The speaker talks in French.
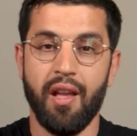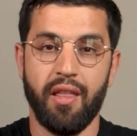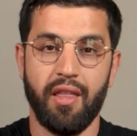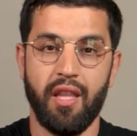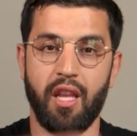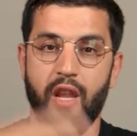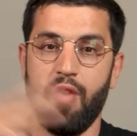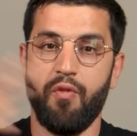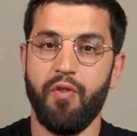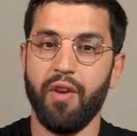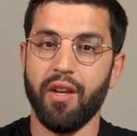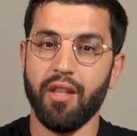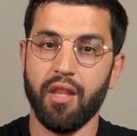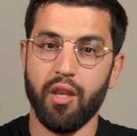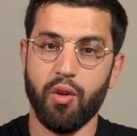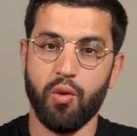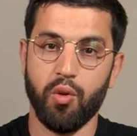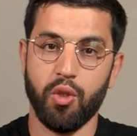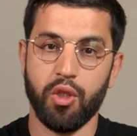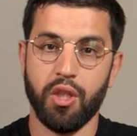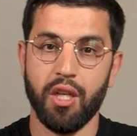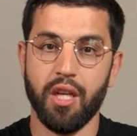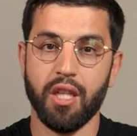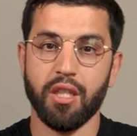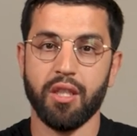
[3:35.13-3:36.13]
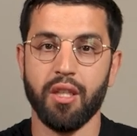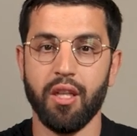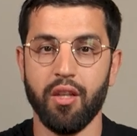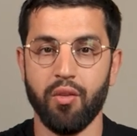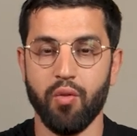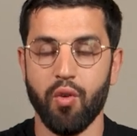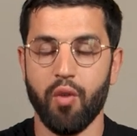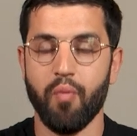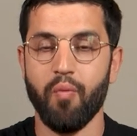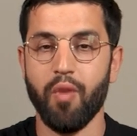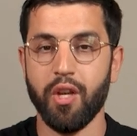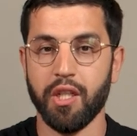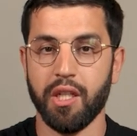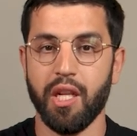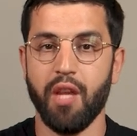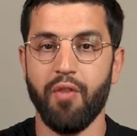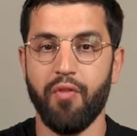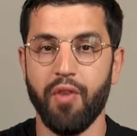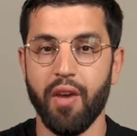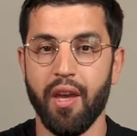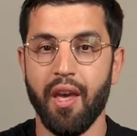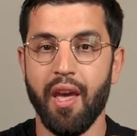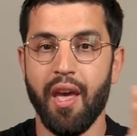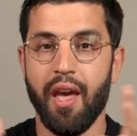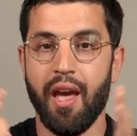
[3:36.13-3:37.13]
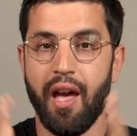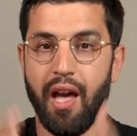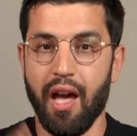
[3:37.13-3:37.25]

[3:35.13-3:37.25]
d'aller faire des recherches et donc moi je les fais